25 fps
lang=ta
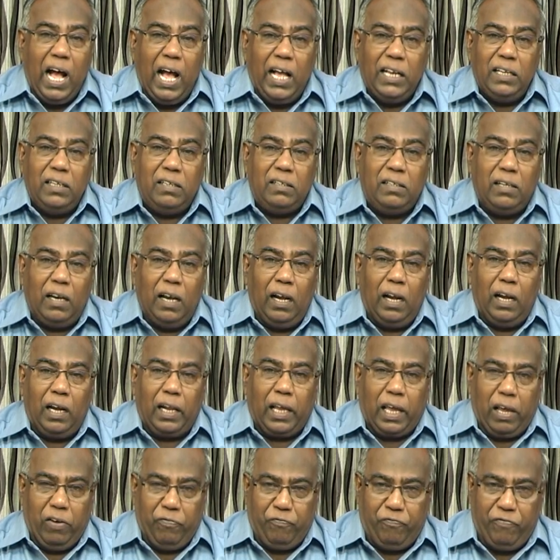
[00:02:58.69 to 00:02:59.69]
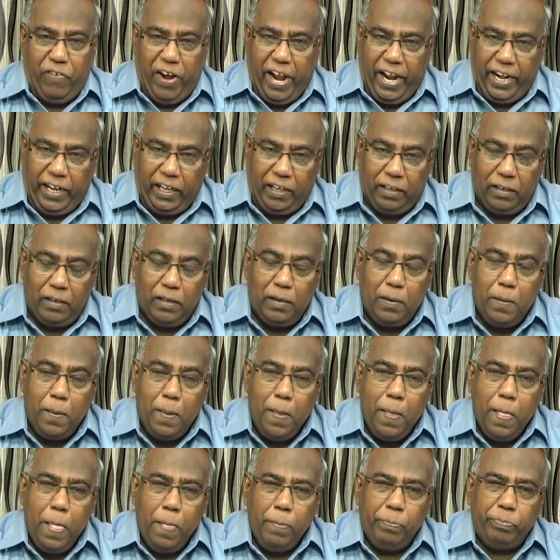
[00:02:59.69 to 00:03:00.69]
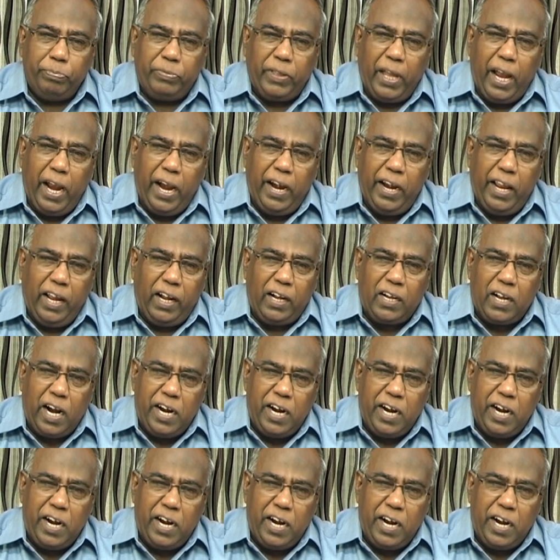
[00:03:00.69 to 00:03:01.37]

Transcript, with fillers: அன்டில் இ ஃபைண்ட் தேடி